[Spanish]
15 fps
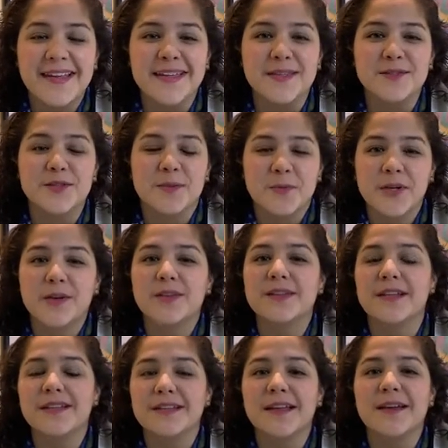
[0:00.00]
y estoy muy
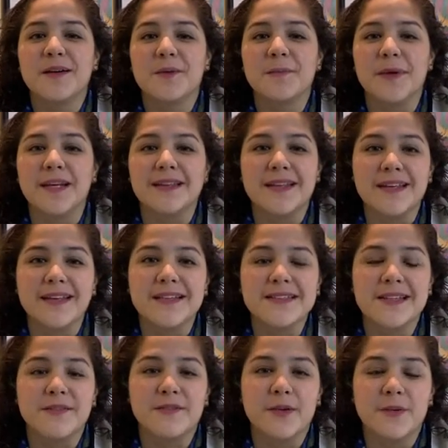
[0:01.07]
contenta de compartirles
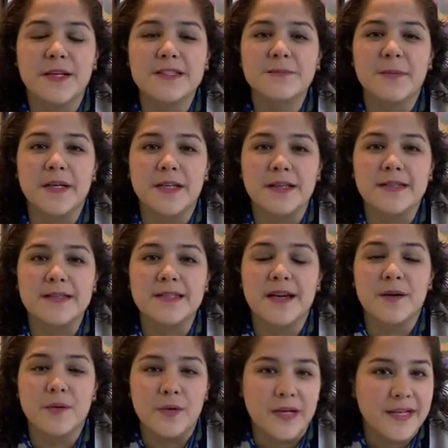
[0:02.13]
que fue una
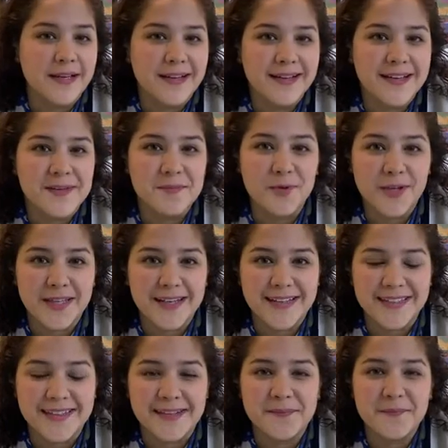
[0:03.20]
experiencia única y muy
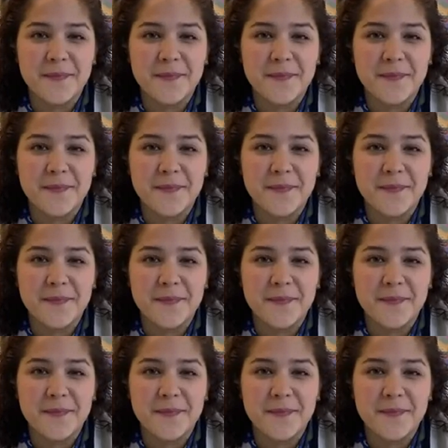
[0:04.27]
grata.